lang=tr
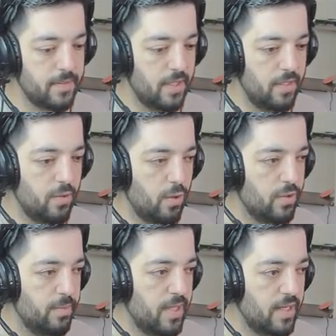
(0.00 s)
Tamam seni
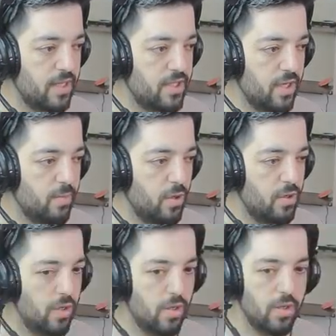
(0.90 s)
gördüm. Bir dakika canım
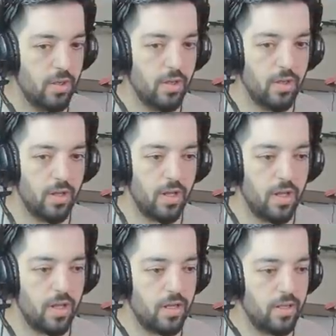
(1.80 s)
yok.
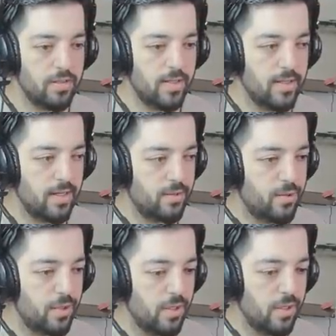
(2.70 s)
Ah
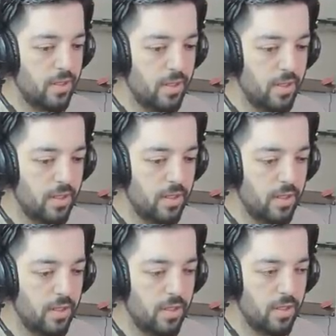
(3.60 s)
Sezer düştü.
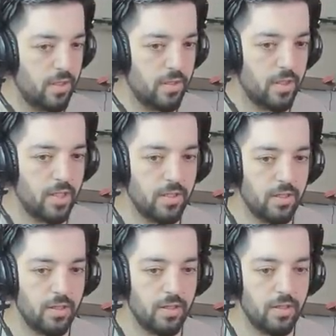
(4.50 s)

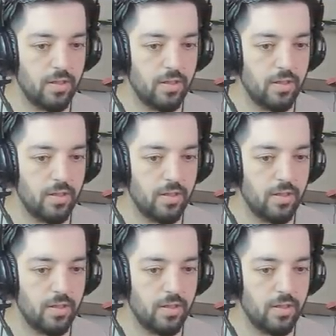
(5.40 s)
Lan.